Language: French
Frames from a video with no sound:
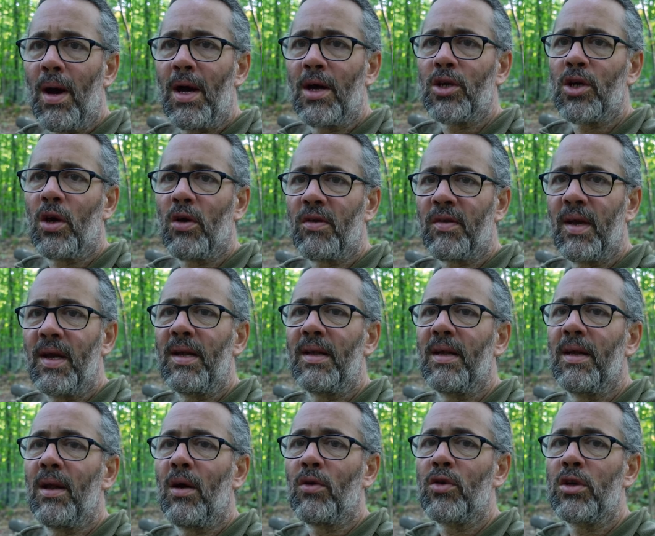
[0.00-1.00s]
En chasse, ça a
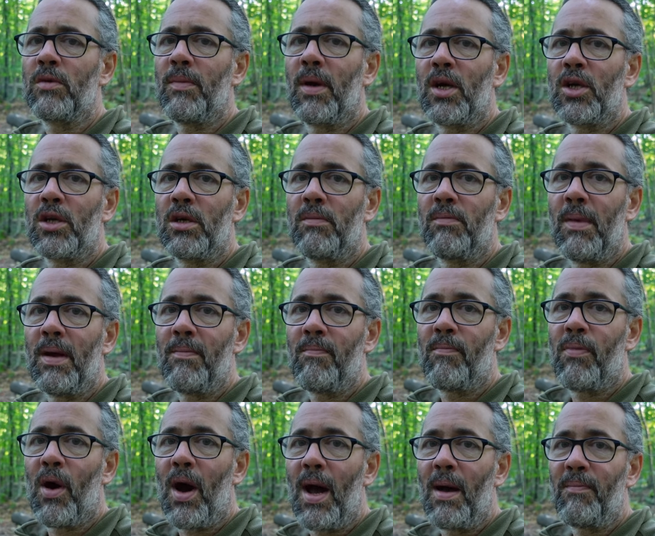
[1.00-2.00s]
été long. J'imagine même
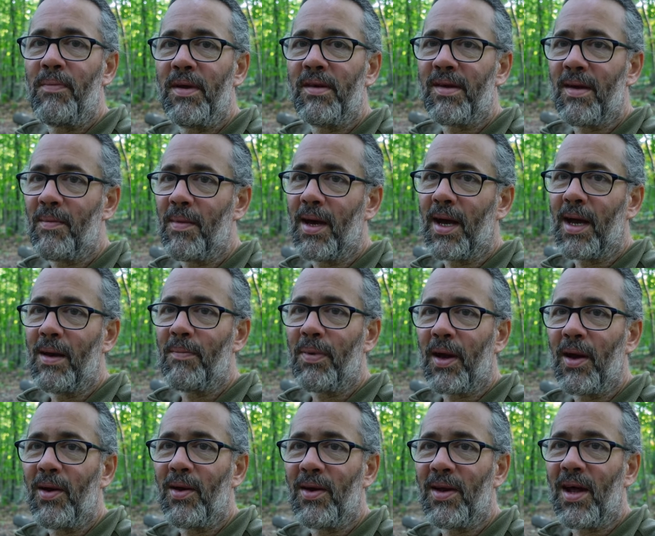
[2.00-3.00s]
pas à pied, ça m'aurait
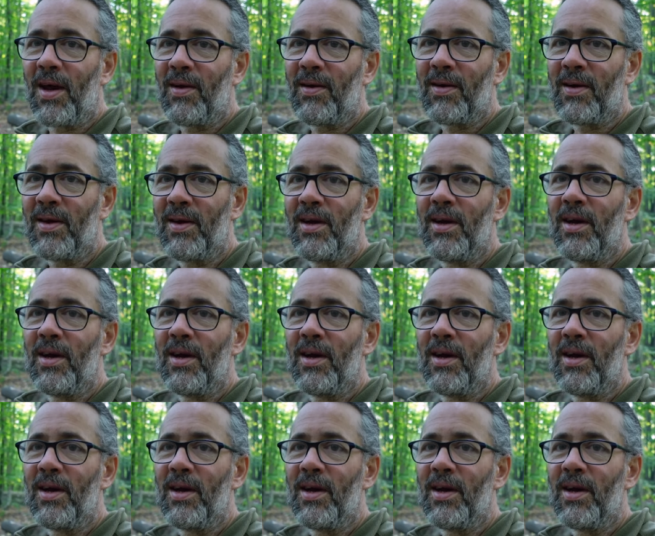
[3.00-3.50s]
pris un heure.